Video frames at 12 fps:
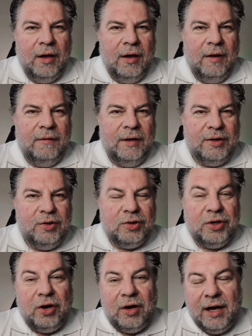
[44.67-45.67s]
więc już
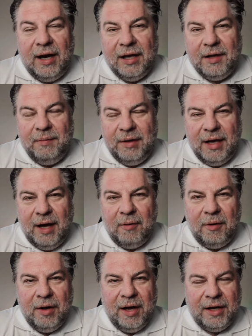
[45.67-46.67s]
trochę lat
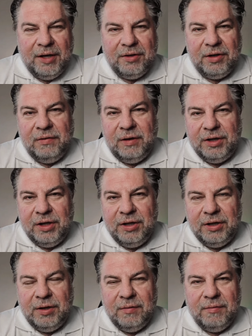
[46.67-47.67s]
minęło, jakieś
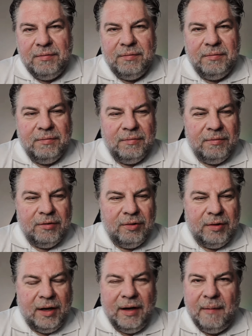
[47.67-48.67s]
doświadczenie się
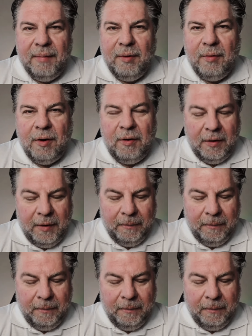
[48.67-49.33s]
tutaj nabyło.